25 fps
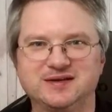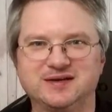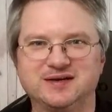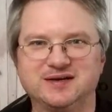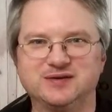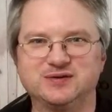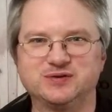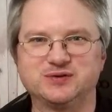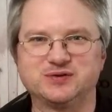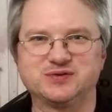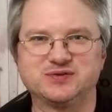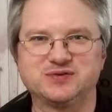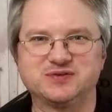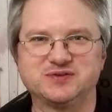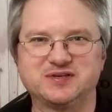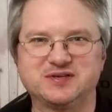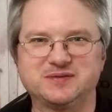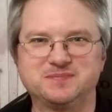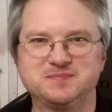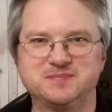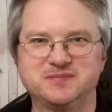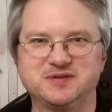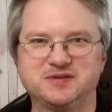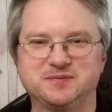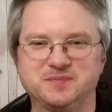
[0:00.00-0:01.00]
Hallo
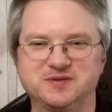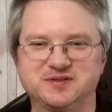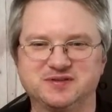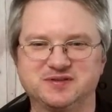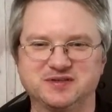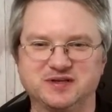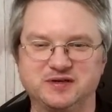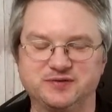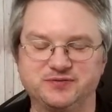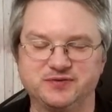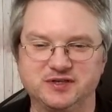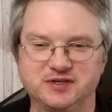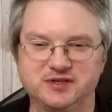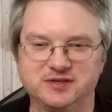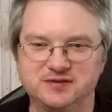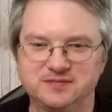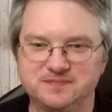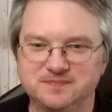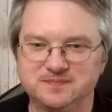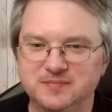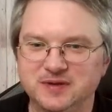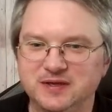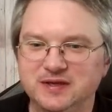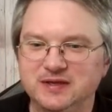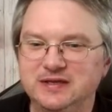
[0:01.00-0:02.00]
zusammen, ich bin's
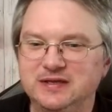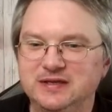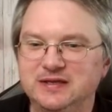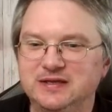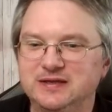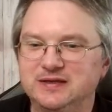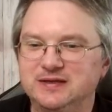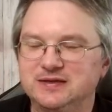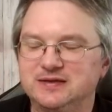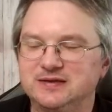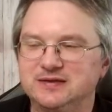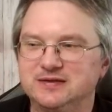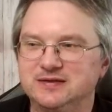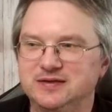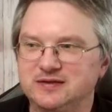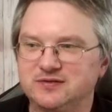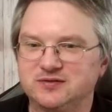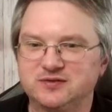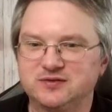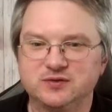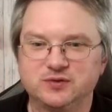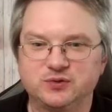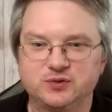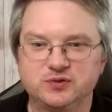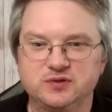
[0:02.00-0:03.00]
Raphael.
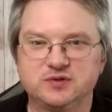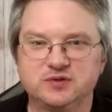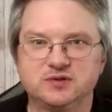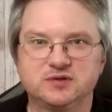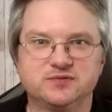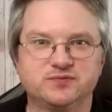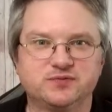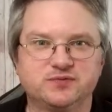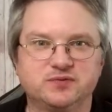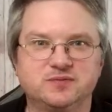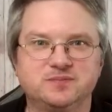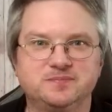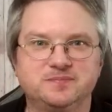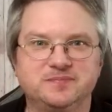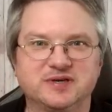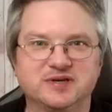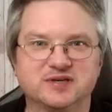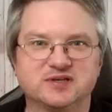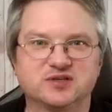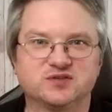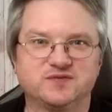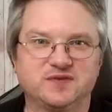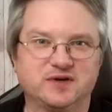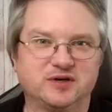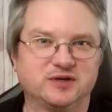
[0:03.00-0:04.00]
Letzte Runde vom
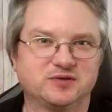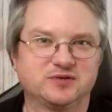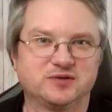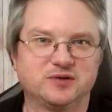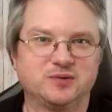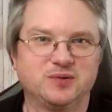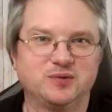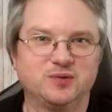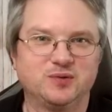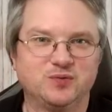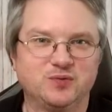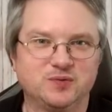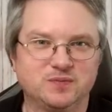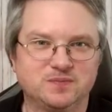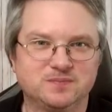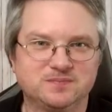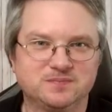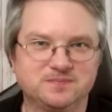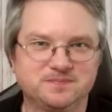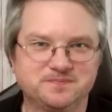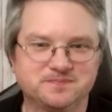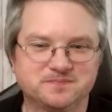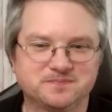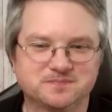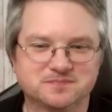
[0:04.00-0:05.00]
Bad Schwartauer Open.